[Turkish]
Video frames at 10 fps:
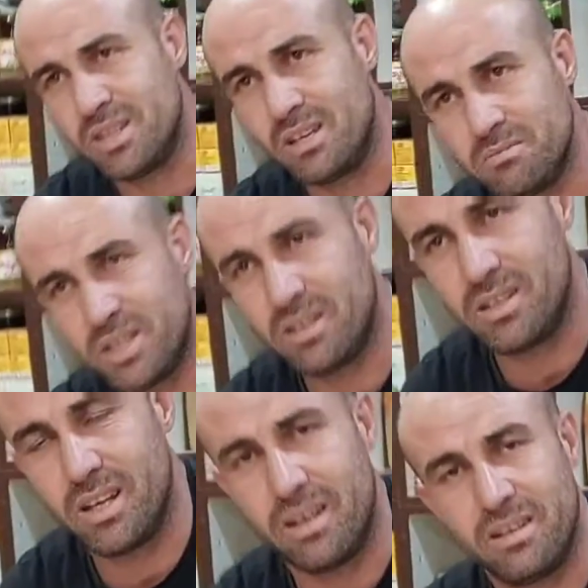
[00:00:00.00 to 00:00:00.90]
Yani.
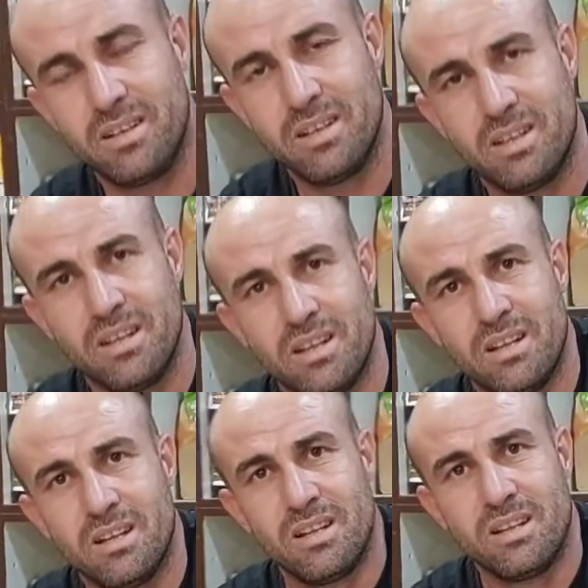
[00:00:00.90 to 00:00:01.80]
Tamamdır. Yani. Teşekkür ederim
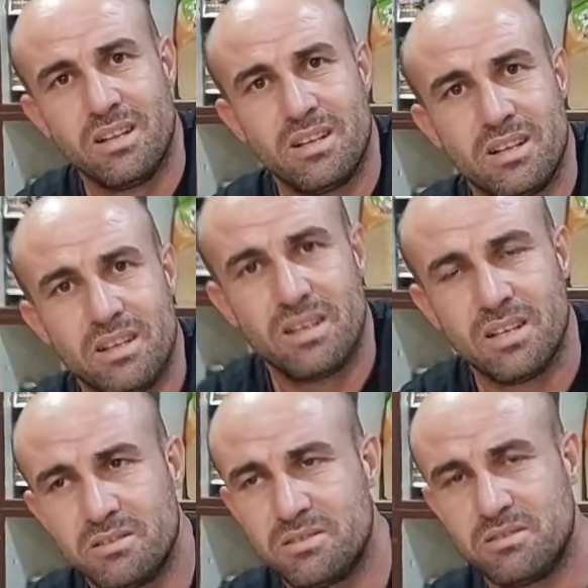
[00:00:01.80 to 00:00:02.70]
beyefendi. Sağ olun.
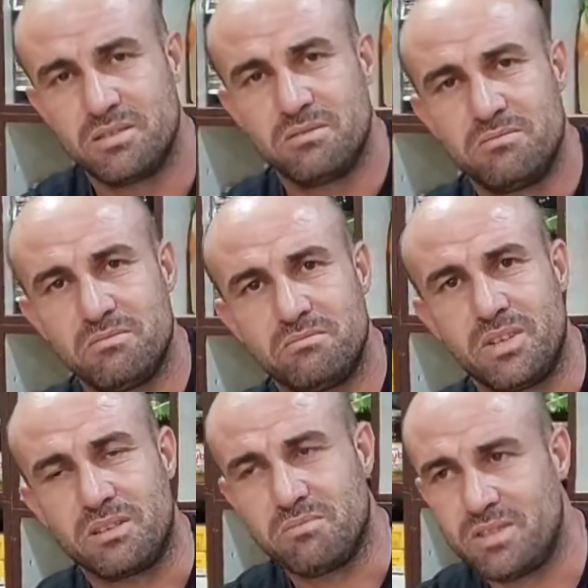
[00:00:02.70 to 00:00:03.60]

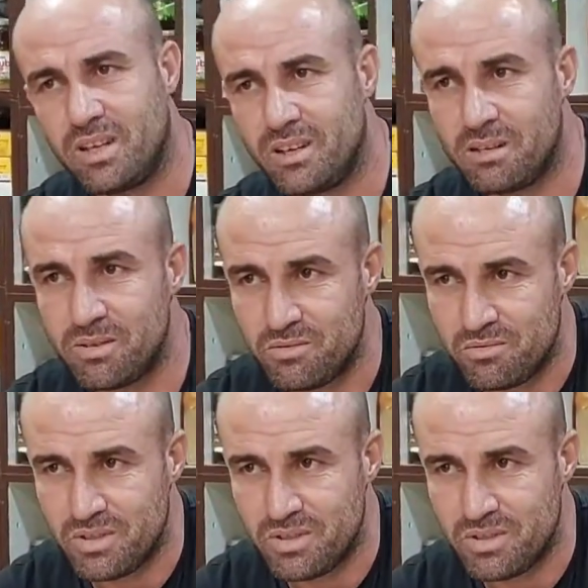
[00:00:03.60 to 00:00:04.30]
Bir şey yaramadım